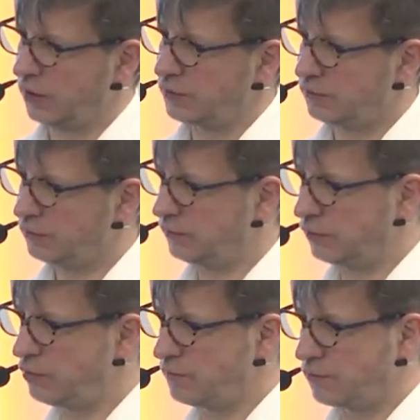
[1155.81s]
Also
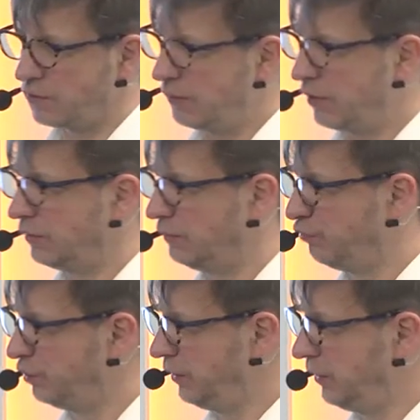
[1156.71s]
wenn irgendwo jemand, ein
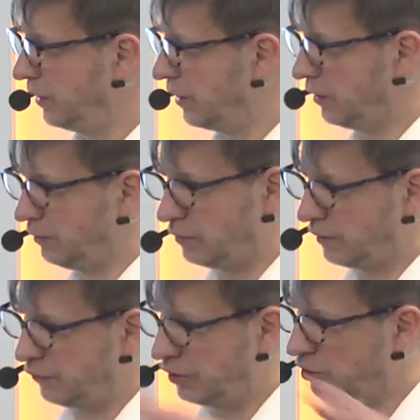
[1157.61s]
Politiker
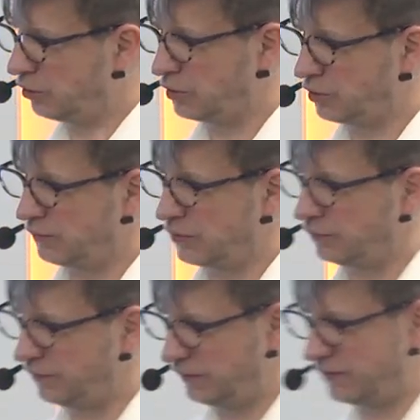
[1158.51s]
oder Manager oder sowas, so
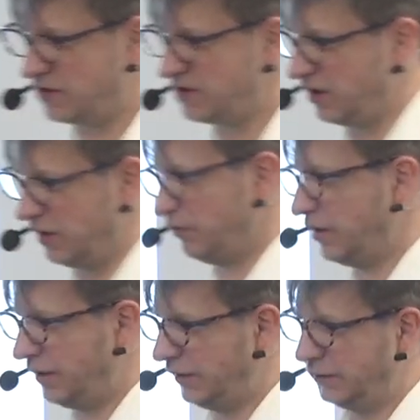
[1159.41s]
ein Wefer in die
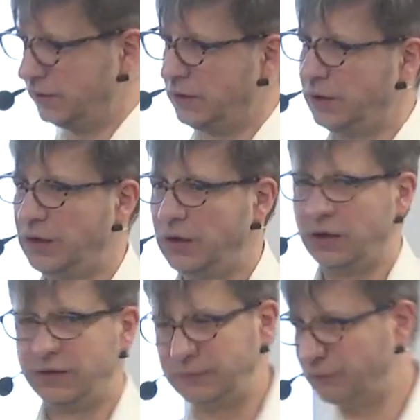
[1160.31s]
Kamera hält,
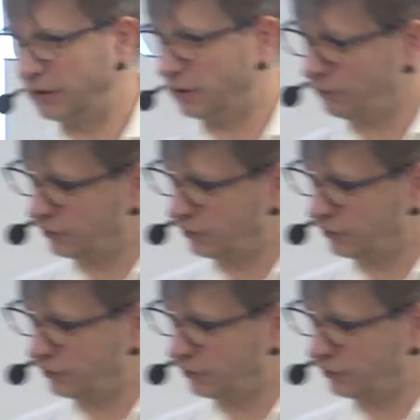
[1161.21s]
sieht man ja immer